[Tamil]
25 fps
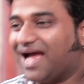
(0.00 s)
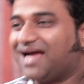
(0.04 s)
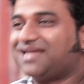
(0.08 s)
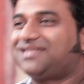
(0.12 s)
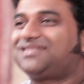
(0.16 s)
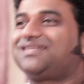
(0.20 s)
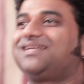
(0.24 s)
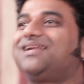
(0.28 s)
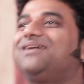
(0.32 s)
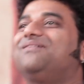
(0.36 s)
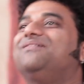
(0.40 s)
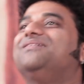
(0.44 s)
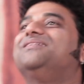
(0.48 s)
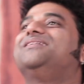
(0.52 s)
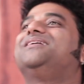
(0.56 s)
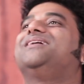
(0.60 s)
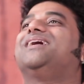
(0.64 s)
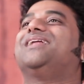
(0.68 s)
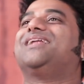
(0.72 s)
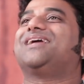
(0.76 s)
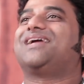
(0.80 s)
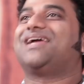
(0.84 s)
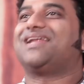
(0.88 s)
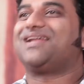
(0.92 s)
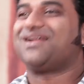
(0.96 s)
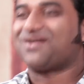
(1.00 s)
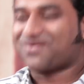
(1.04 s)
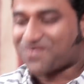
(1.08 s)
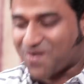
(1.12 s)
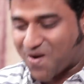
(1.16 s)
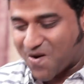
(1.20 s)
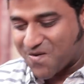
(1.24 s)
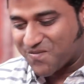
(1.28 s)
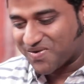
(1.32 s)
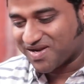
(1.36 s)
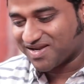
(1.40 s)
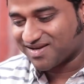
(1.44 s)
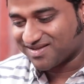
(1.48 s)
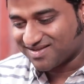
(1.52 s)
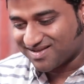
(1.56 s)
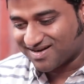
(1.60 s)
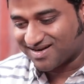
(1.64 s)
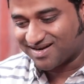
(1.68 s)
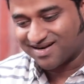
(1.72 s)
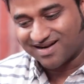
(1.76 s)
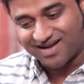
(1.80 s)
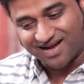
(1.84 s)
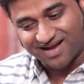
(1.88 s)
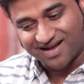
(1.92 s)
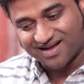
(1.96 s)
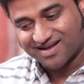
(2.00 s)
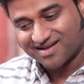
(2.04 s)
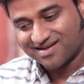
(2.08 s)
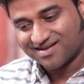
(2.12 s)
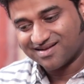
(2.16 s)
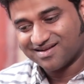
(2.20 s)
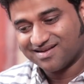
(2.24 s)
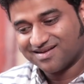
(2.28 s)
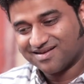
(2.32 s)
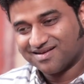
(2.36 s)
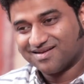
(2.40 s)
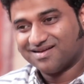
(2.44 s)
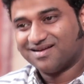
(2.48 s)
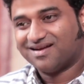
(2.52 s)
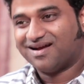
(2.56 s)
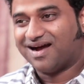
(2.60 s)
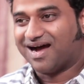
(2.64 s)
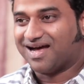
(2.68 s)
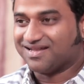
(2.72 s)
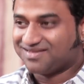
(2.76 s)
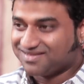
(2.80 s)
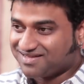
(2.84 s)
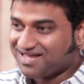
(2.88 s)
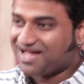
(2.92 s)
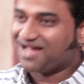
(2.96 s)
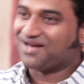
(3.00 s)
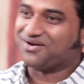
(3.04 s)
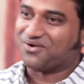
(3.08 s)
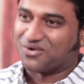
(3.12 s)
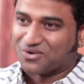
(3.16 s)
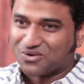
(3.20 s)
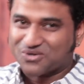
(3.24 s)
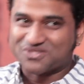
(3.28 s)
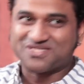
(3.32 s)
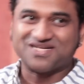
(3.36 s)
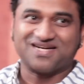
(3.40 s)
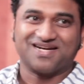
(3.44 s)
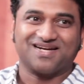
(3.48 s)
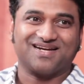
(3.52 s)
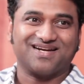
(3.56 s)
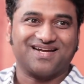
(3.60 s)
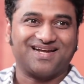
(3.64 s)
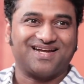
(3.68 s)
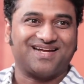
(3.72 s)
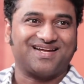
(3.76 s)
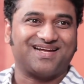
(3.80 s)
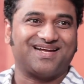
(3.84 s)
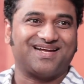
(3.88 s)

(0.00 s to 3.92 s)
ஆக்சுவலாக வந்து எனக்கு என்ன காமெடி இதுலன்னா அதுதான் என்னோட ஒரிஜினல்